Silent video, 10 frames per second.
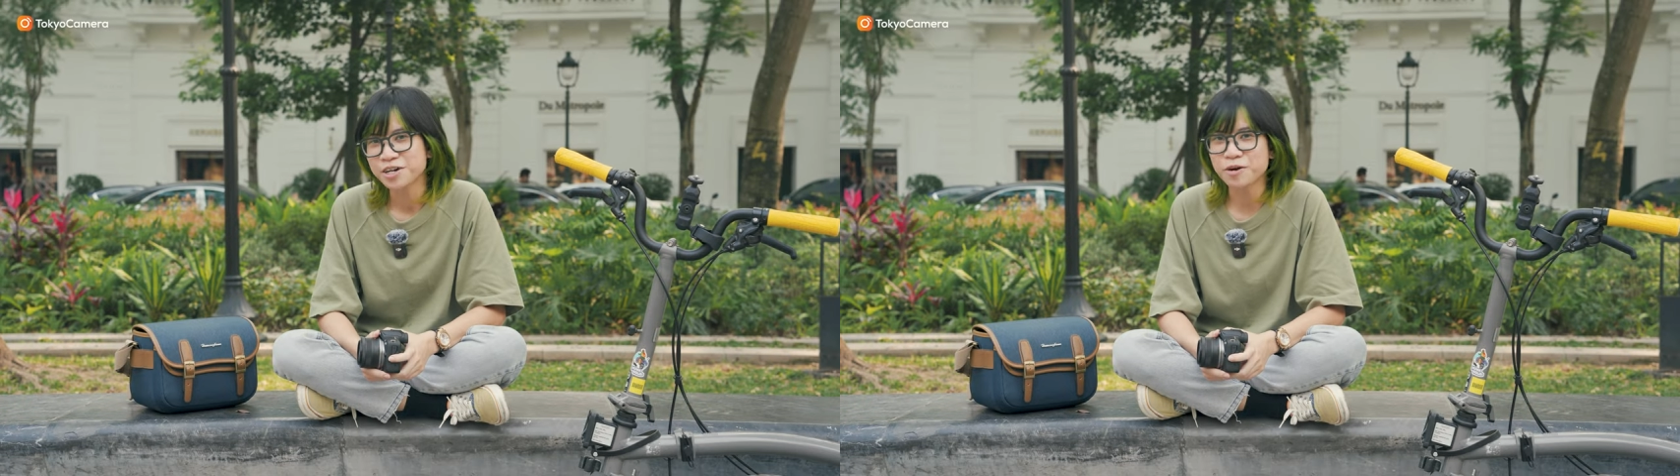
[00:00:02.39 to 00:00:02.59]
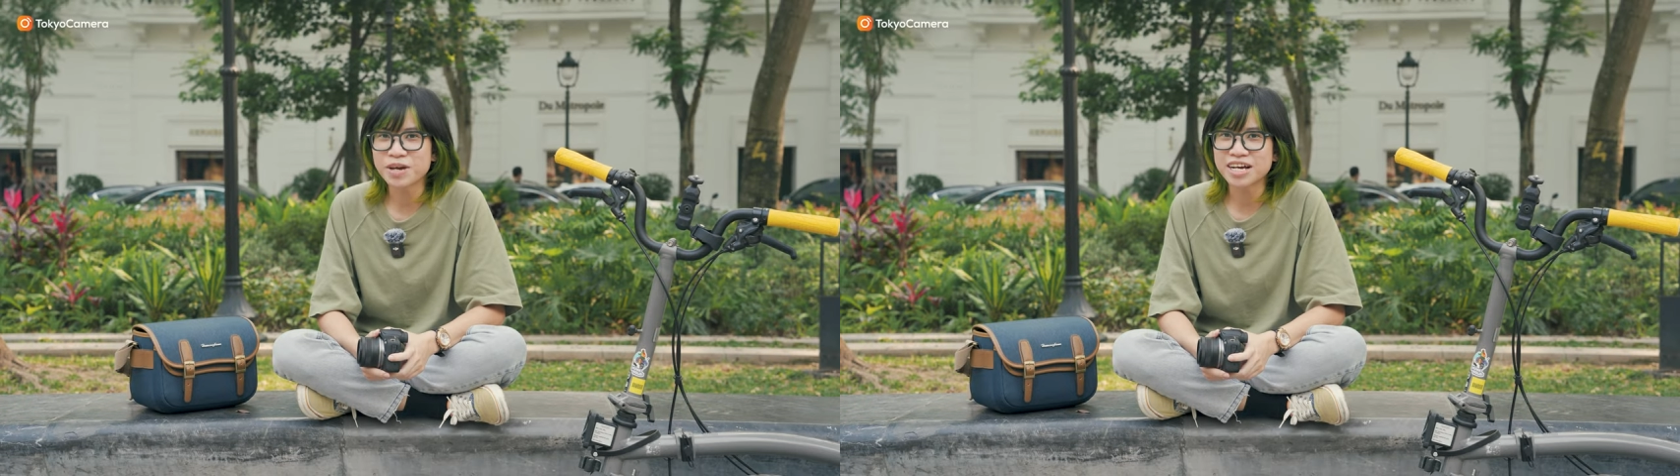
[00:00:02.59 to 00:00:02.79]

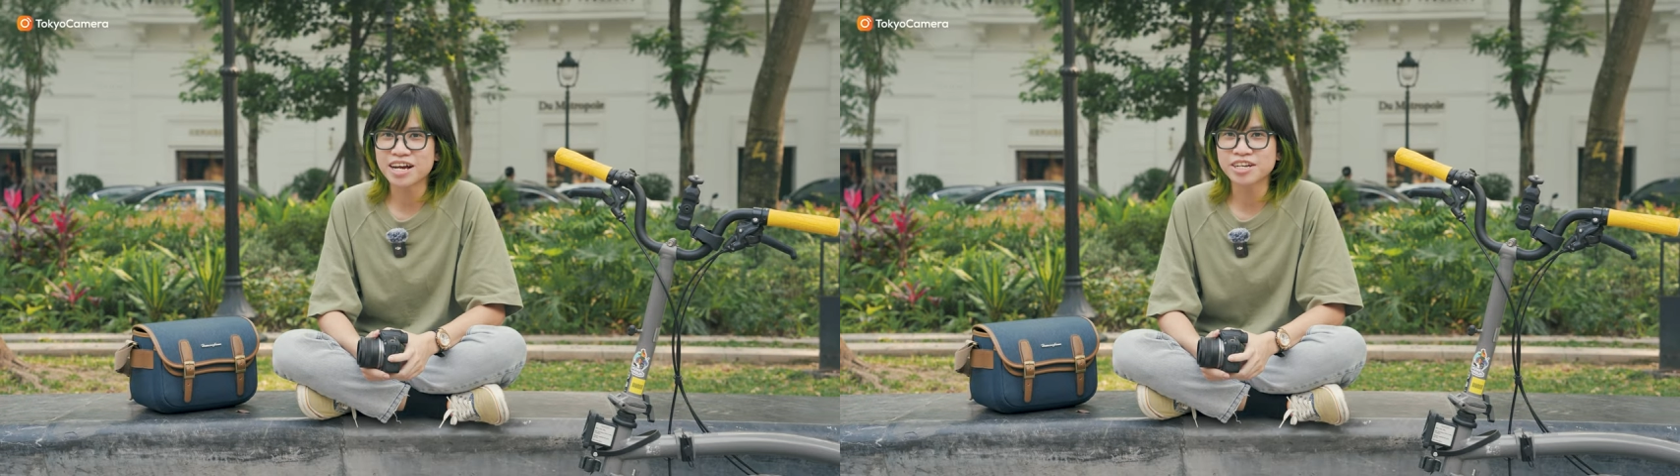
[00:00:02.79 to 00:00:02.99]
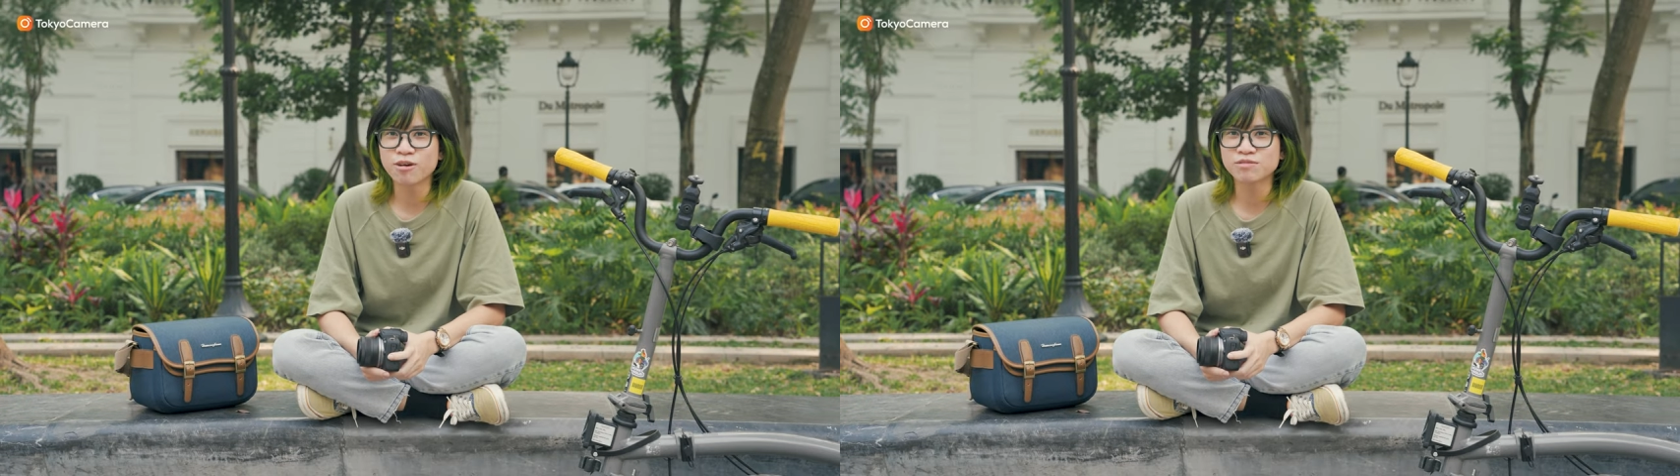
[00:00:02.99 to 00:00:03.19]
Không biết
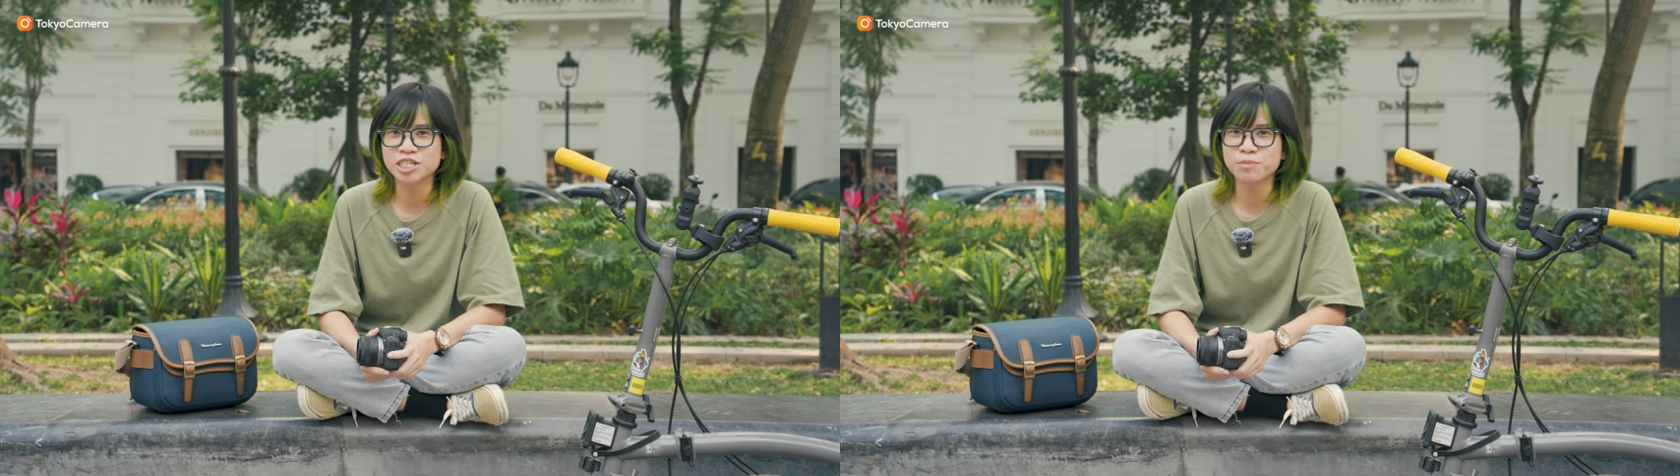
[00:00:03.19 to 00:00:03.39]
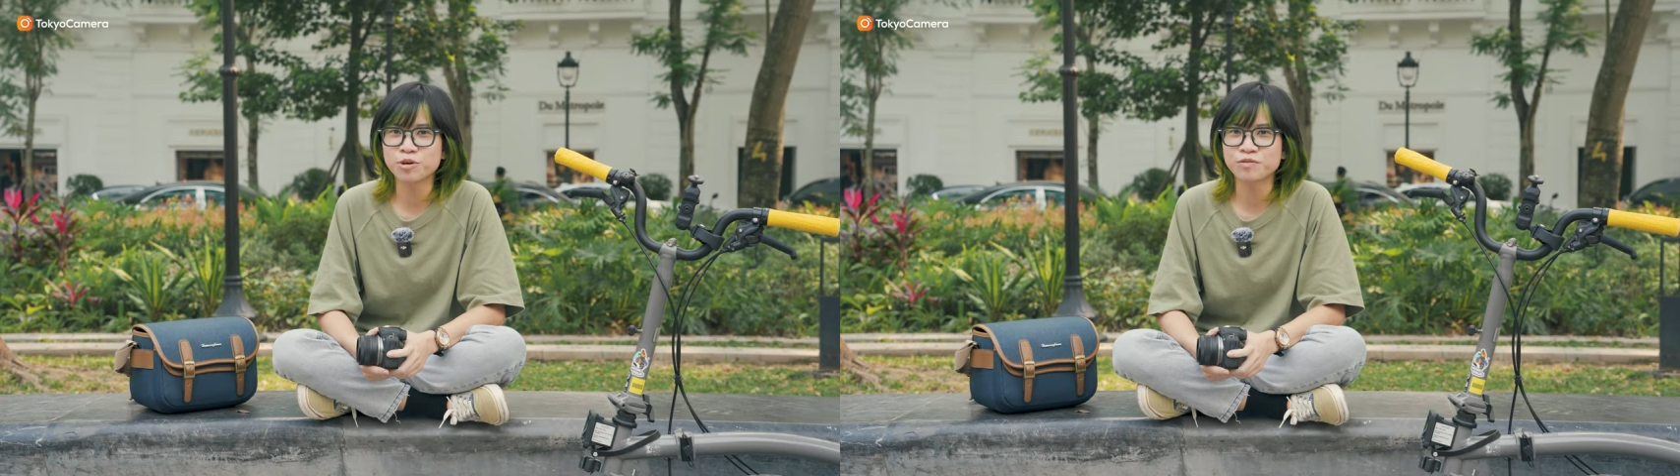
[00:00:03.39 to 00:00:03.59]
Canon
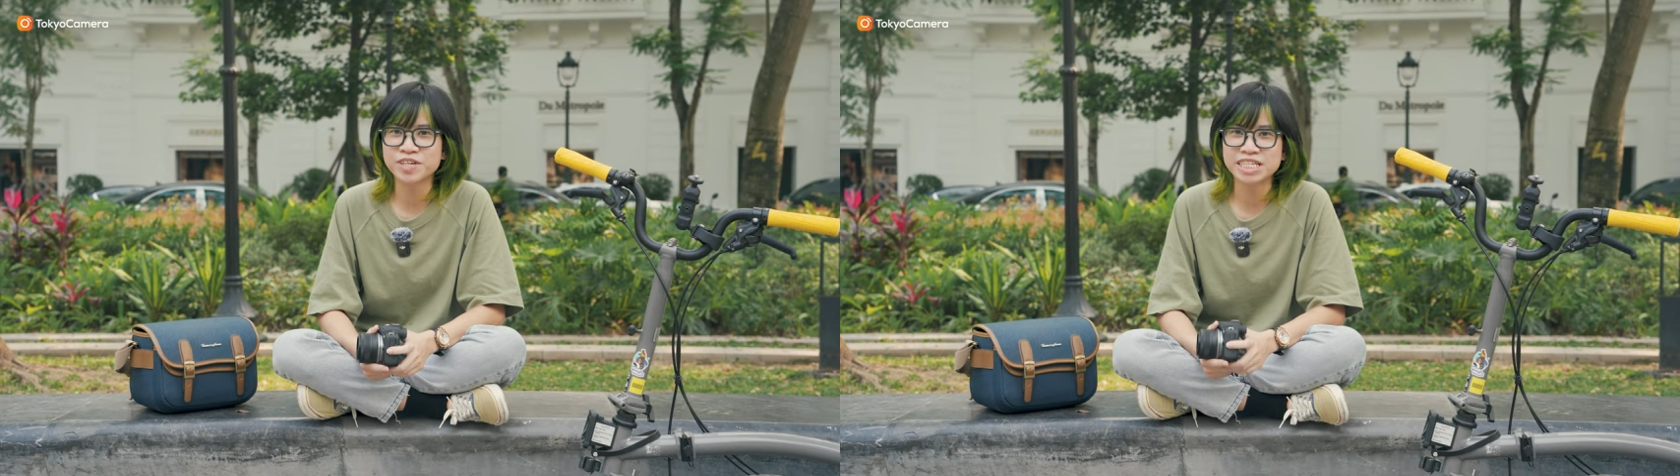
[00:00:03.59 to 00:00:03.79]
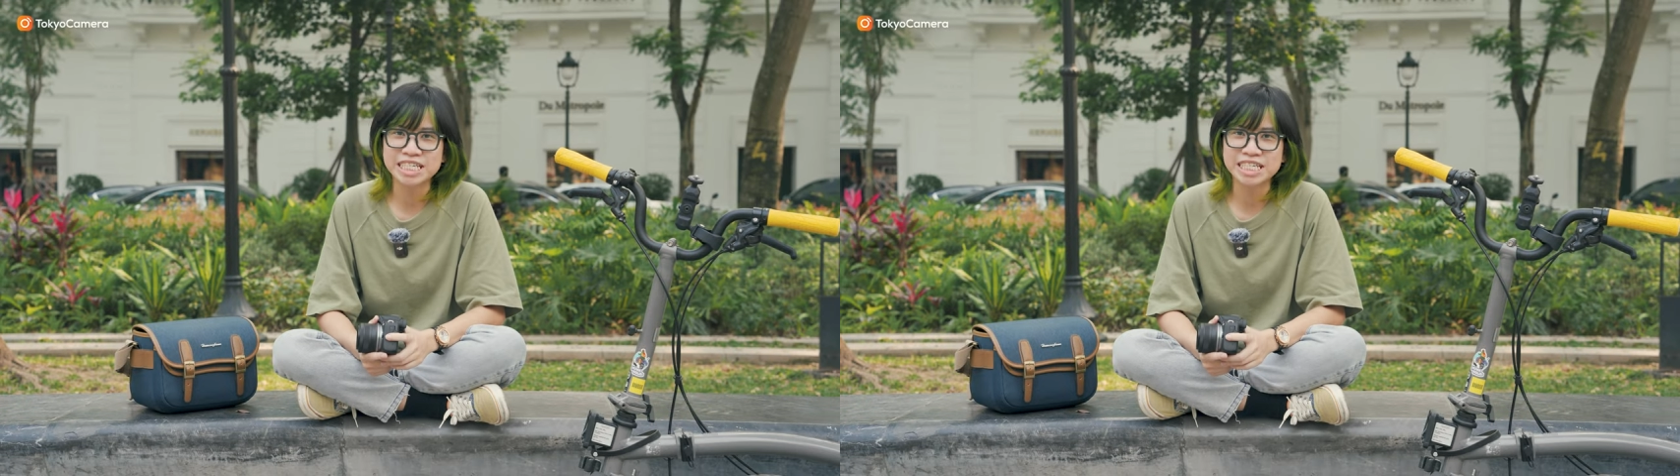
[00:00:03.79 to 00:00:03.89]
chiếm một vị